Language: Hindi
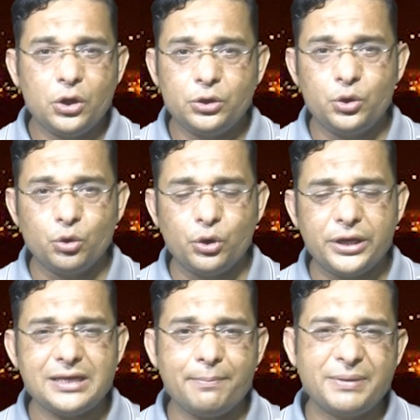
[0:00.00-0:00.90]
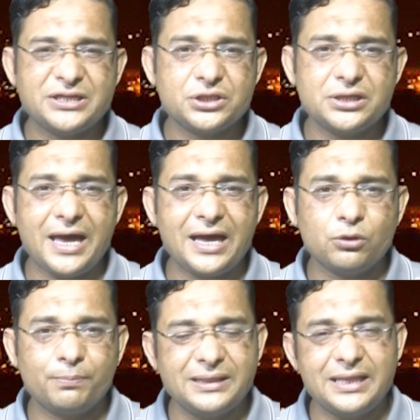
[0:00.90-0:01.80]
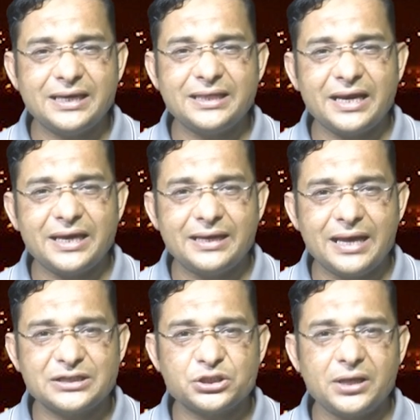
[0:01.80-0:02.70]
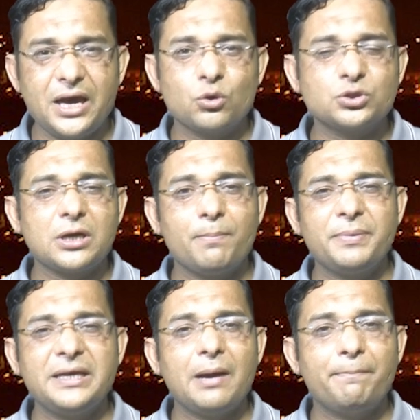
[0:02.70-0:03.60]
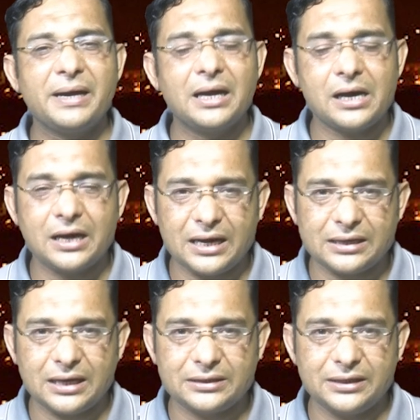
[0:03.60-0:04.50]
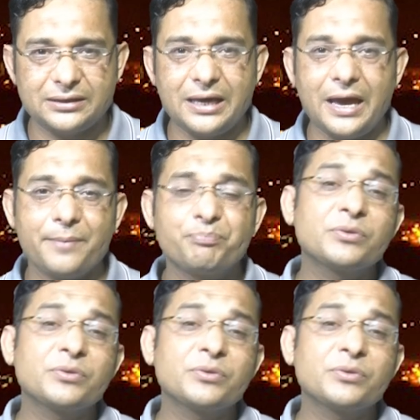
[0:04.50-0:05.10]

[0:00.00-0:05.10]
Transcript: डुगडुगी जब बजती है तो बंदर की तरह ये नाचते हैं और उस कंपनी का बेड़ा गर्क कर देते हैं